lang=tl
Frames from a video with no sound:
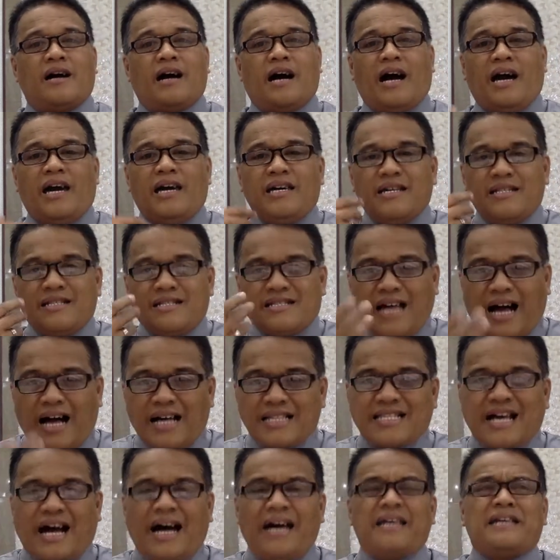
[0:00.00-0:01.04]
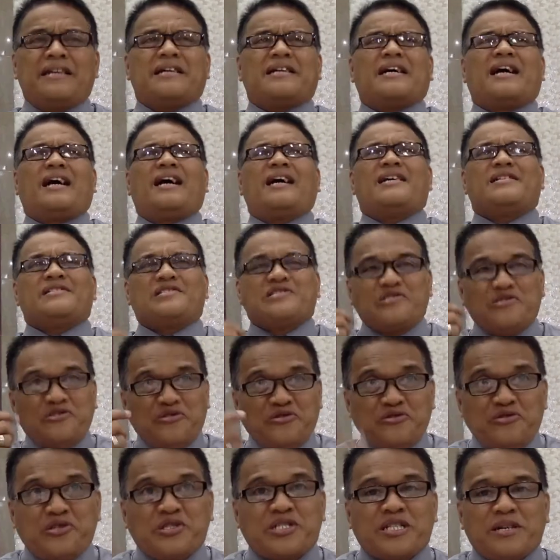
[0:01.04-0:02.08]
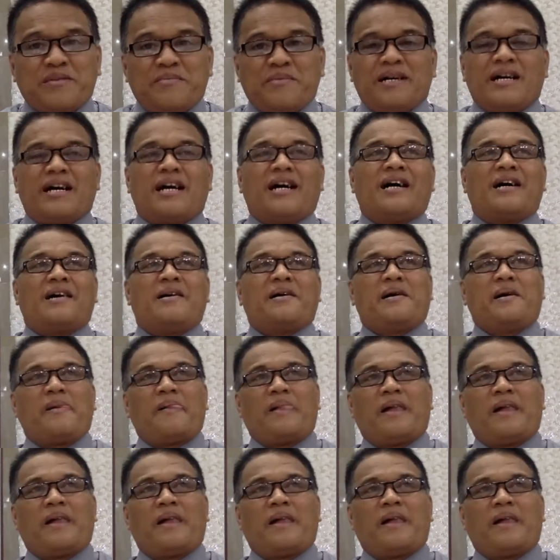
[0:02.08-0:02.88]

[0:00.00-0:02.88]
ay dadaan ka doon sa mga